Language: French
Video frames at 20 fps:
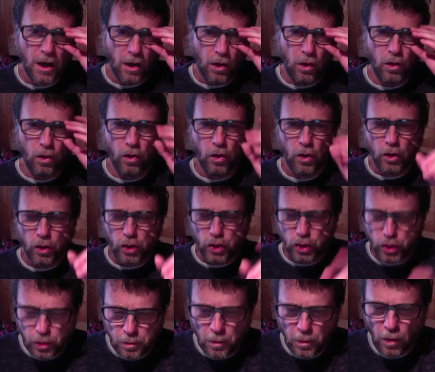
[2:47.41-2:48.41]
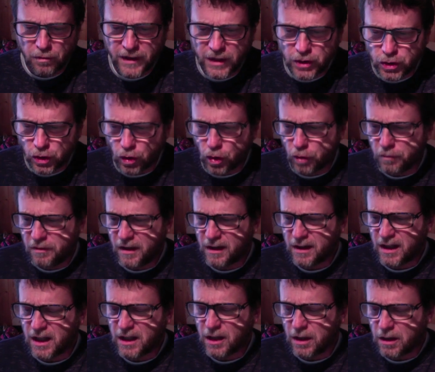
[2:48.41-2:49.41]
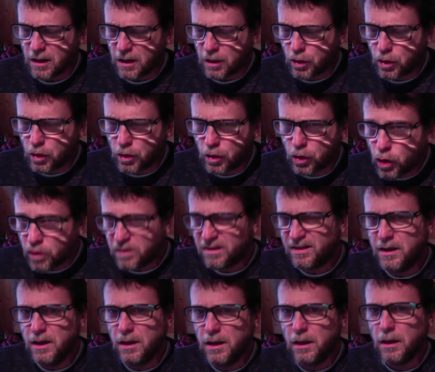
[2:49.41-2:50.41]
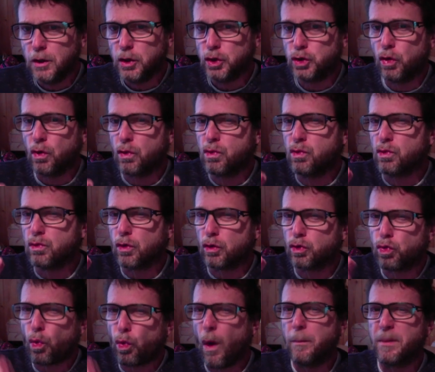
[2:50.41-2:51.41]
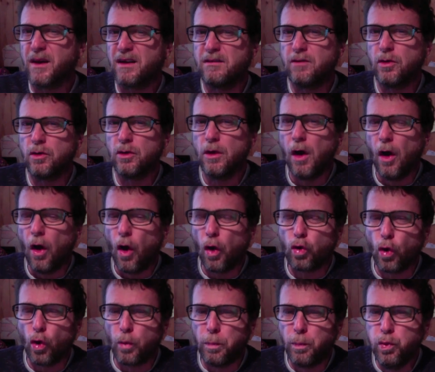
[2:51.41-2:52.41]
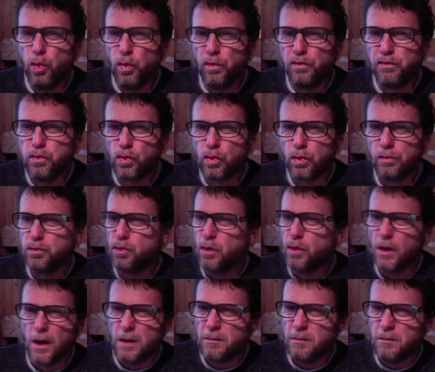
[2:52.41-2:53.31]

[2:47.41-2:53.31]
Euh, je m'en vais, je ne reviendrai que si je rencontre trois personnes encore plus fous que vous.